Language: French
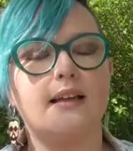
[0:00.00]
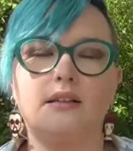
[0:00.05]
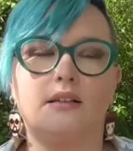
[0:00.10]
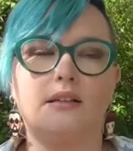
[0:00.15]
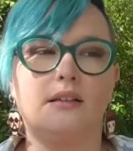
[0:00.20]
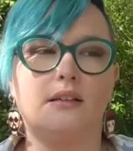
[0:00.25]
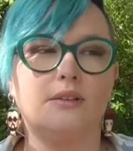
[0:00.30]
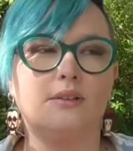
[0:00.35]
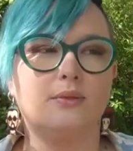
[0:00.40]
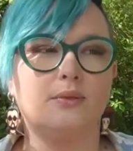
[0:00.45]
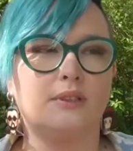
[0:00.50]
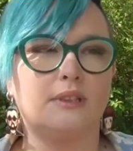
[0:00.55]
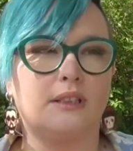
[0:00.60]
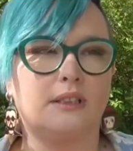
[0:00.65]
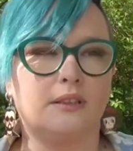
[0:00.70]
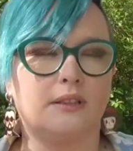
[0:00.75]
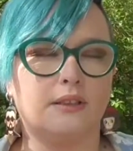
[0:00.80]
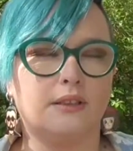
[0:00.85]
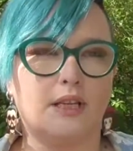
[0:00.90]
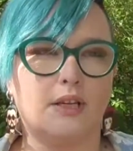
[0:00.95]
Euh,
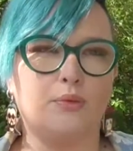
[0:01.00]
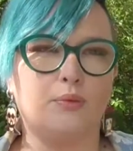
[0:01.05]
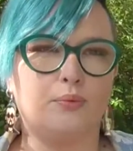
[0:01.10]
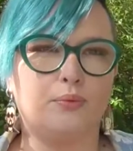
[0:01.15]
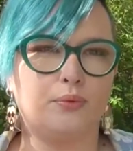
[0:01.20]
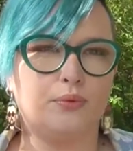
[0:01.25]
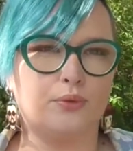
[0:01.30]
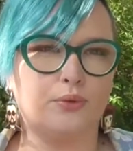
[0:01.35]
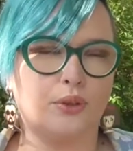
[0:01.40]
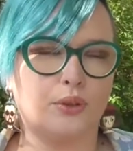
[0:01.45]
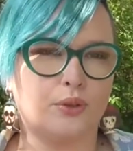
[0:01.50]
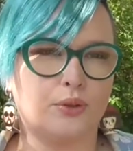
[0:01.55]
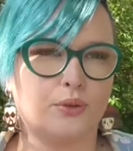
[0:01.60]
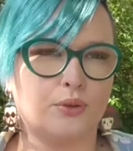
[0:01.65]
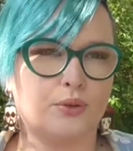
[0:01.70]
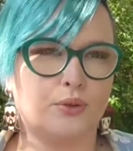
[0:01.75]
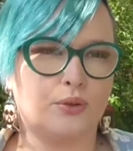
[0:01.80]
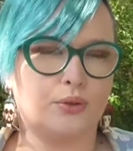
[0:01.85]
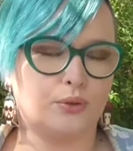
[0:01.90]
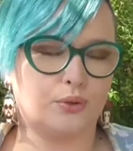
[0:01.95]
donc euh, il y a eu plusieurs
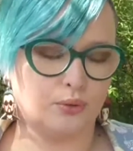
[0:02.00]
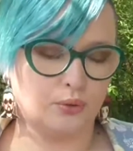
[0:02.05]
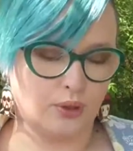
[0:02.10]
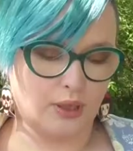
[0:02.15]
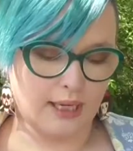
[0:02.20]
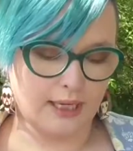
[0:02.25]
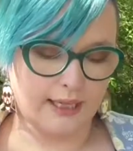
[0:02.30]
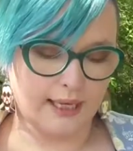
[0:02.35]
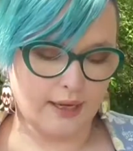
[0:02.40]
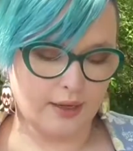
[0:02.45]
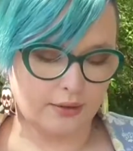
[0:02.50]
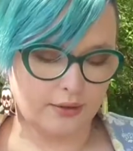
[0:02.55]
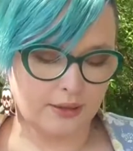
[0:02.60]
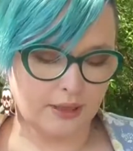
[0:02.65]
choses sur la guerre